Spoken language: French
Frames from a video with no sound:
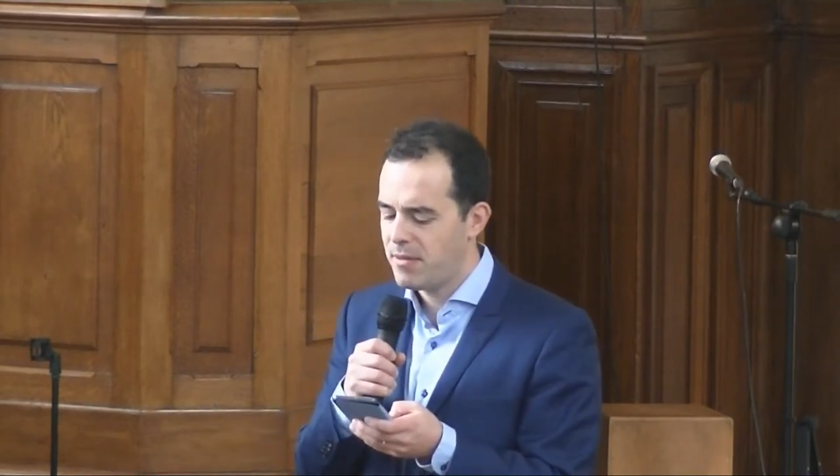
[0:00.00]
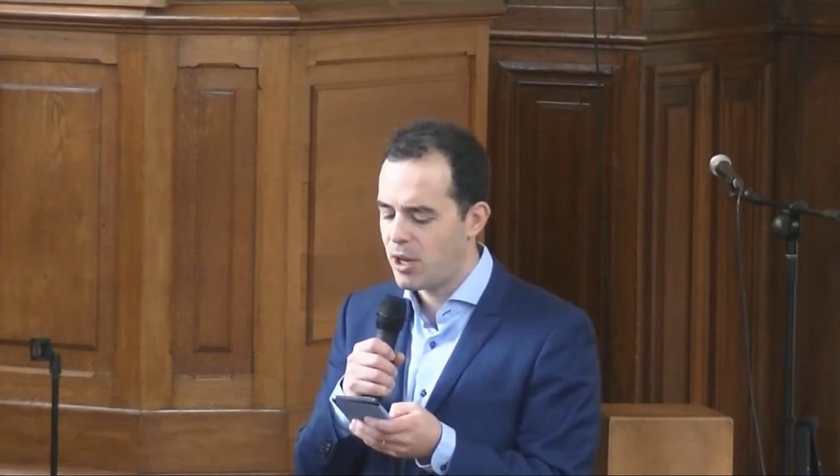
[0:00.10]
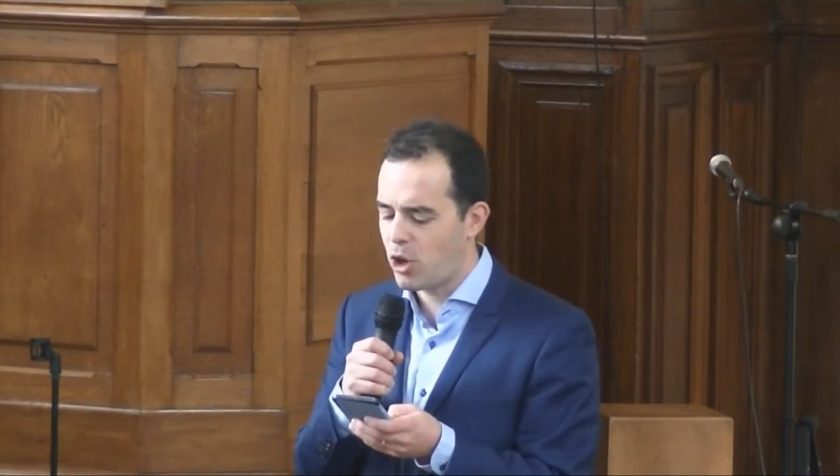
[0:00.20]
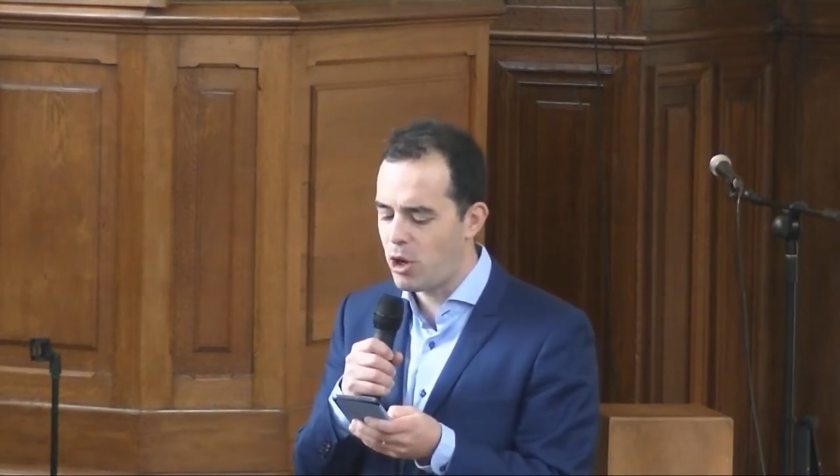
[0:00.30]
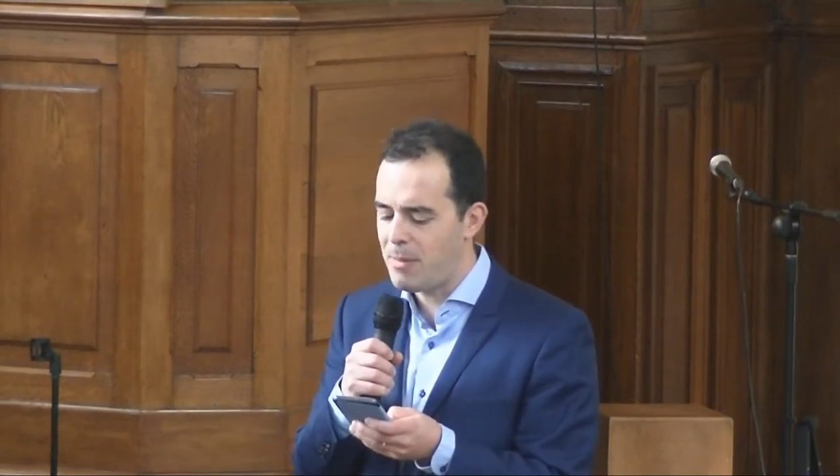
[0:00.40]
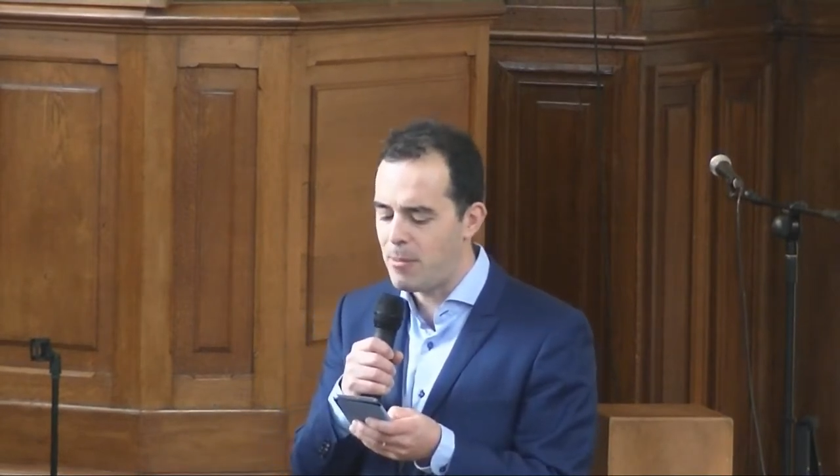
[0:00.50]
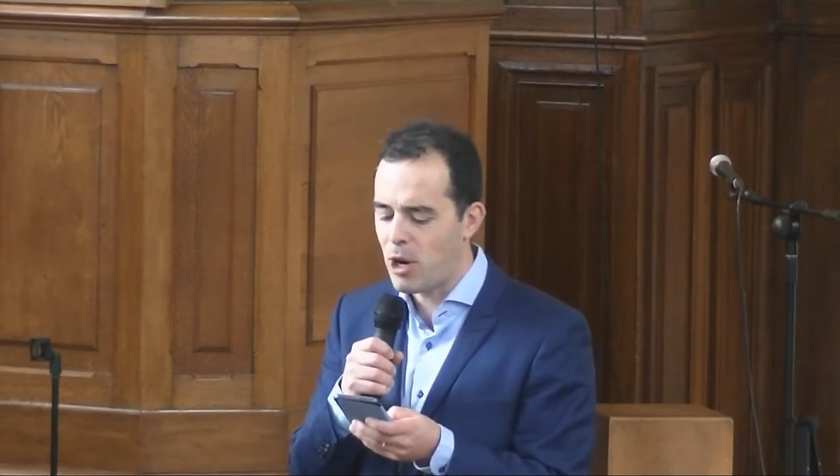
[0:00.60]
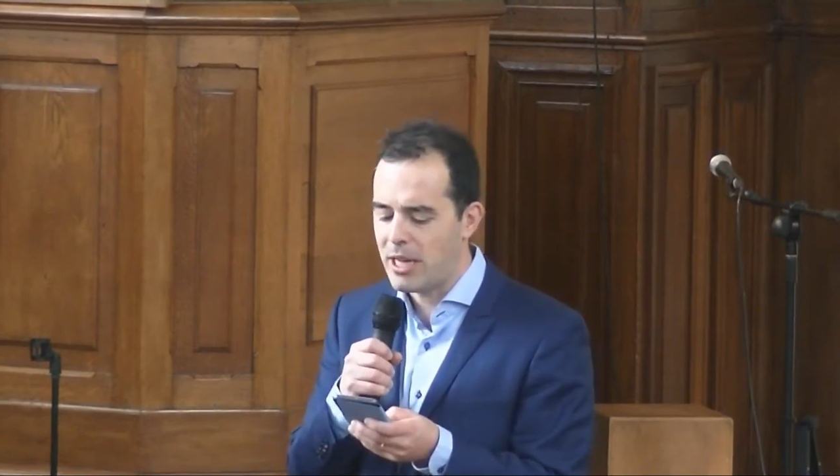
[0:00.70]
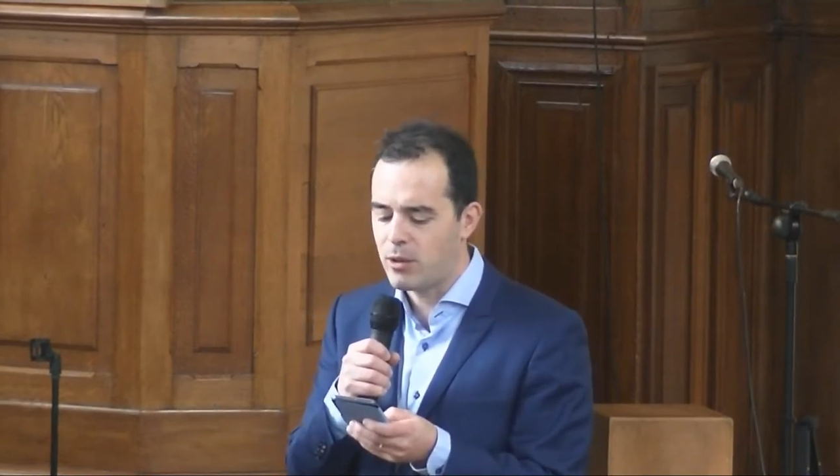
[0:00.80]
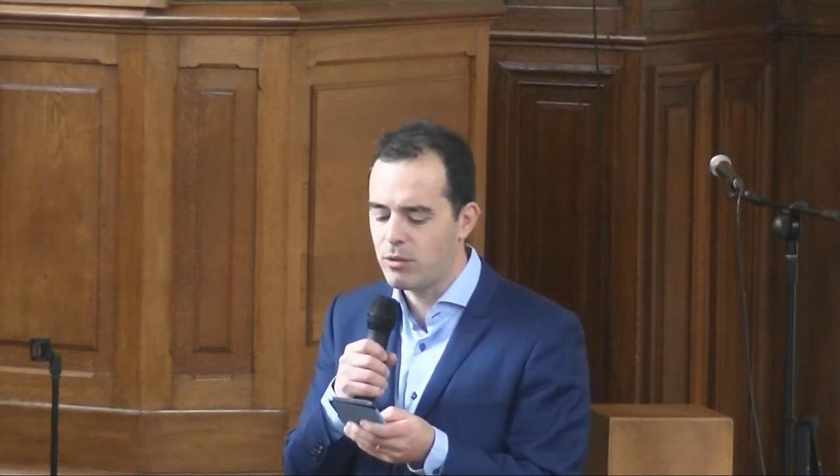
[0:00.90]

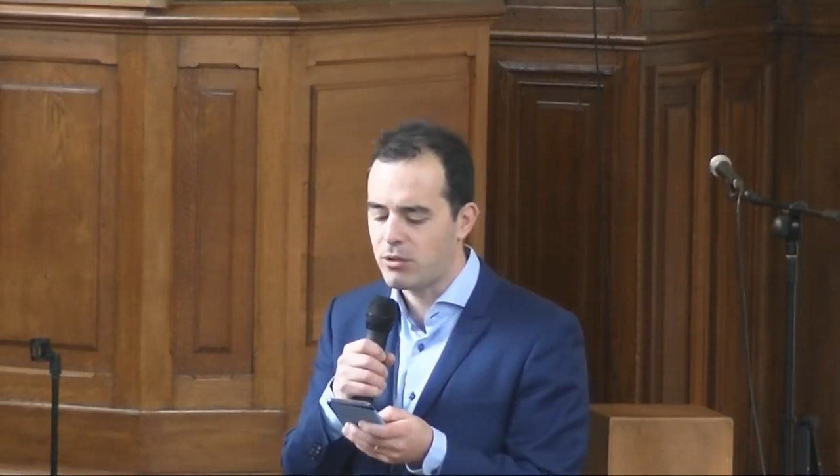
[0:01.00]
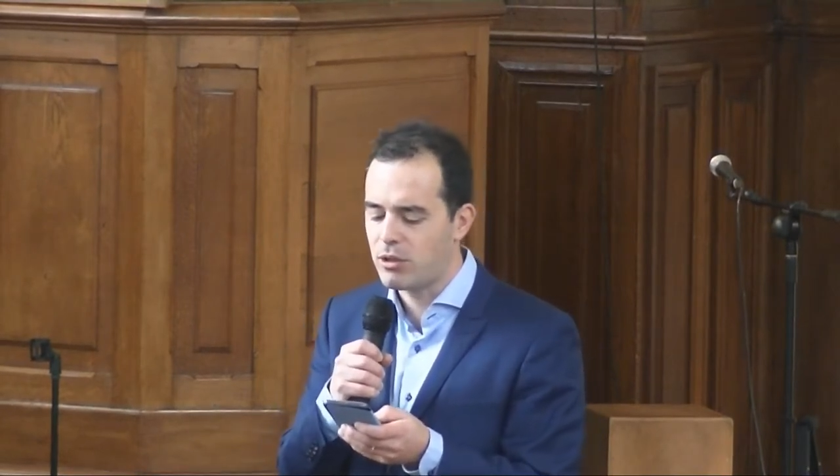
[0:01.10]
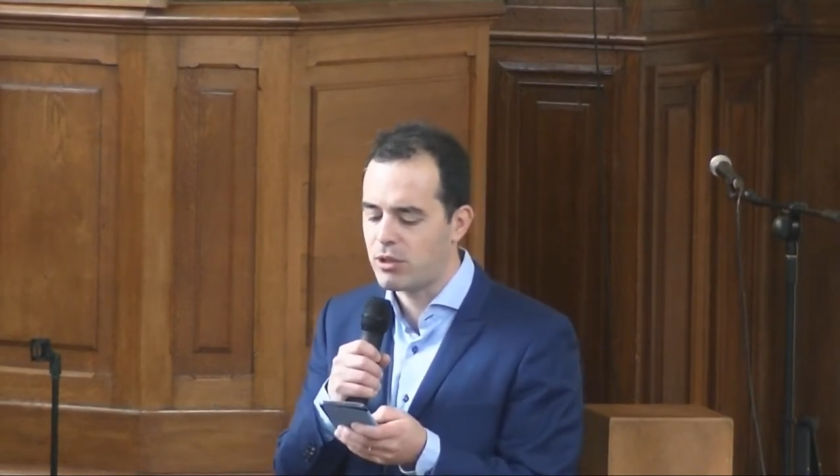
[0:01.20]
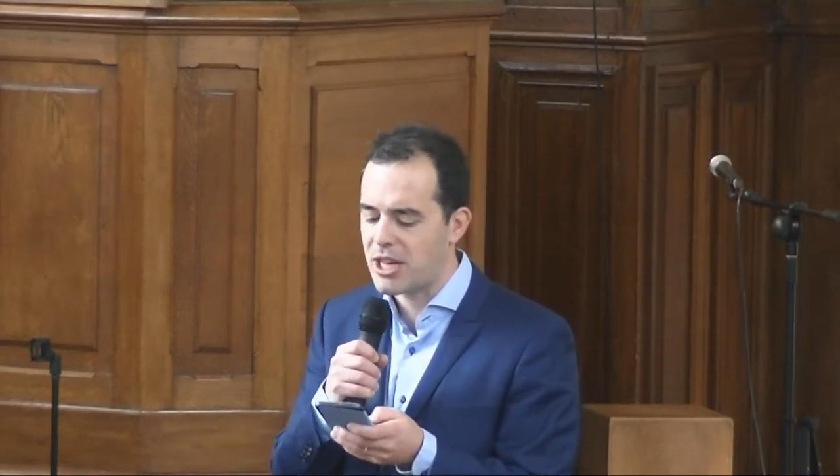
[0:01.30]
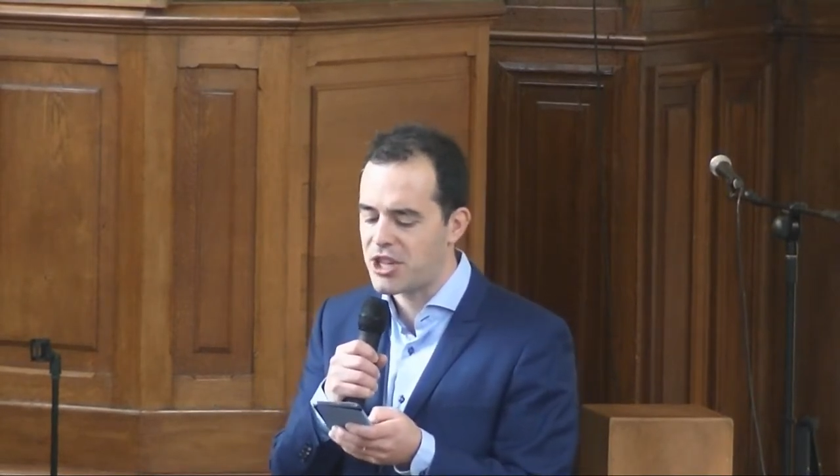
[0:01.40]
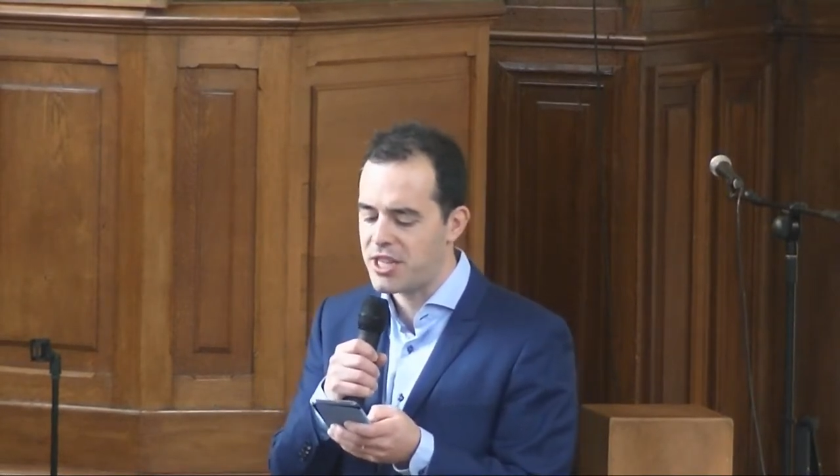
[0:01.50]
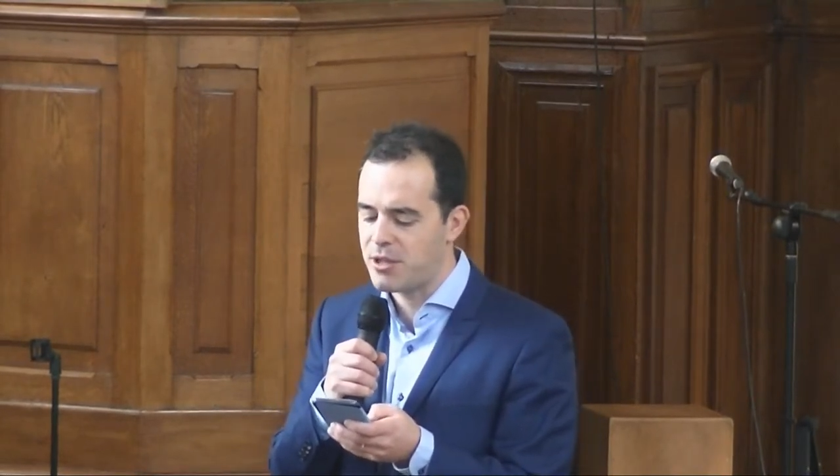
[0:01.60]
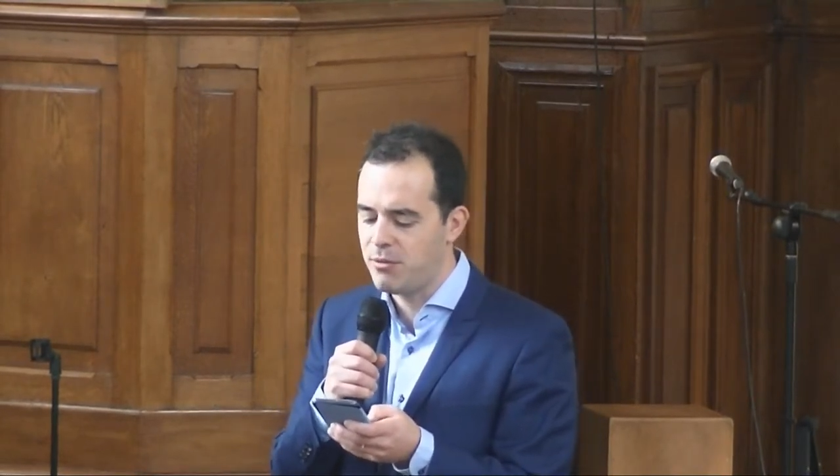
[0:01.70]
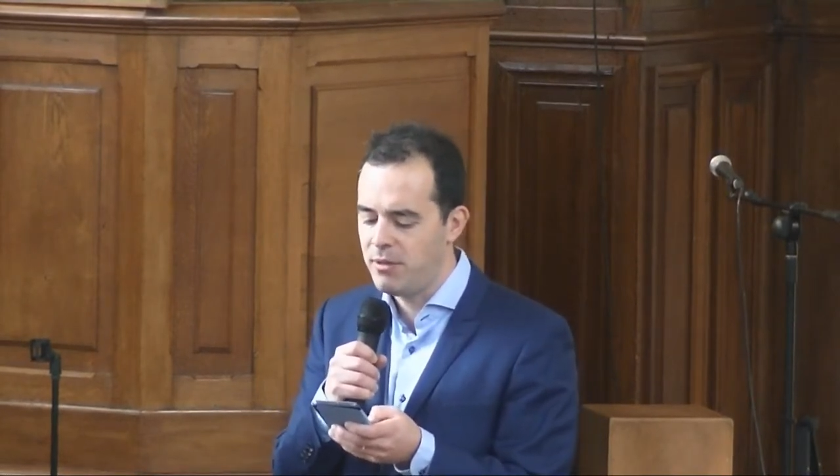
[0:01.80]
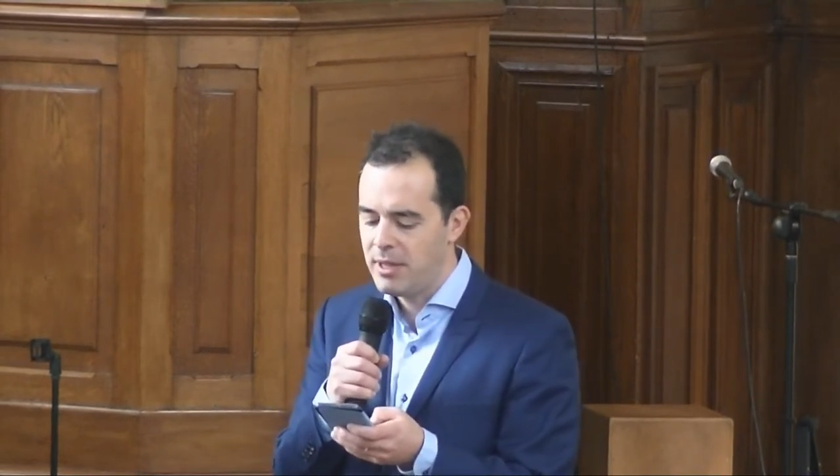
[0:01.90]
Remets-moi les comptes de ta
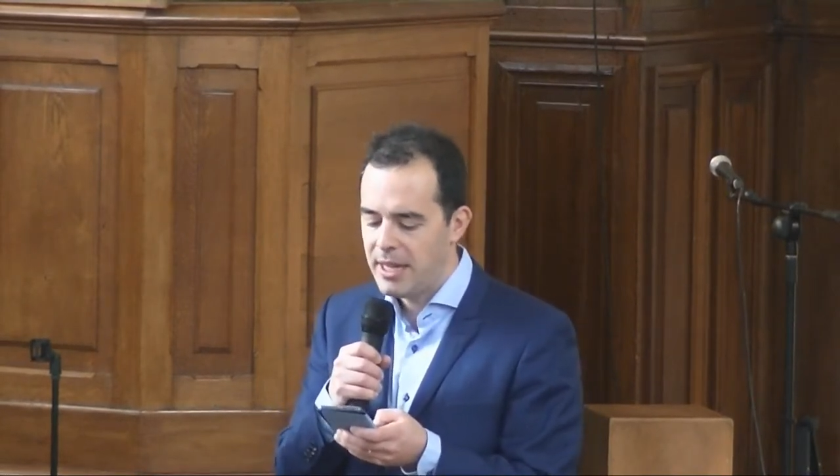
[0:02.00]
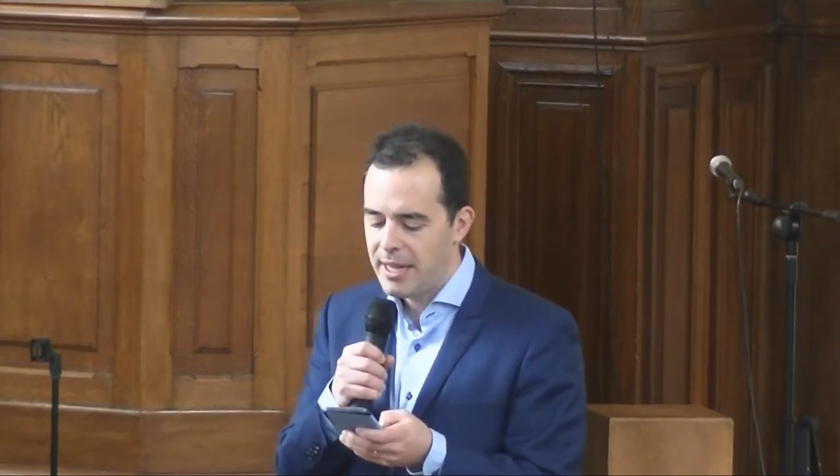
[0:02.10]
gestion,